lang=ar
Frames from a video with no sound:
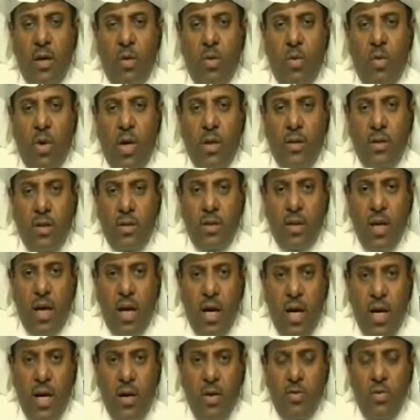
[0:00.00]
قوات
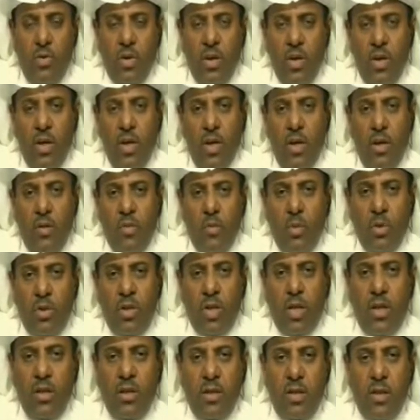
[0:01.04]
التحالف
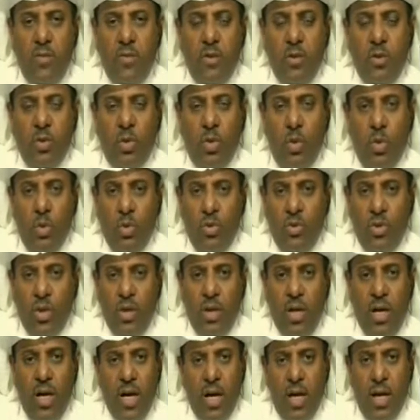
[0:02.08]
مترددة في دخول
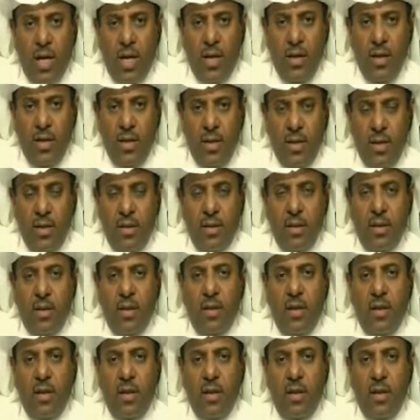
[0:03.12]
صنعاء حاليا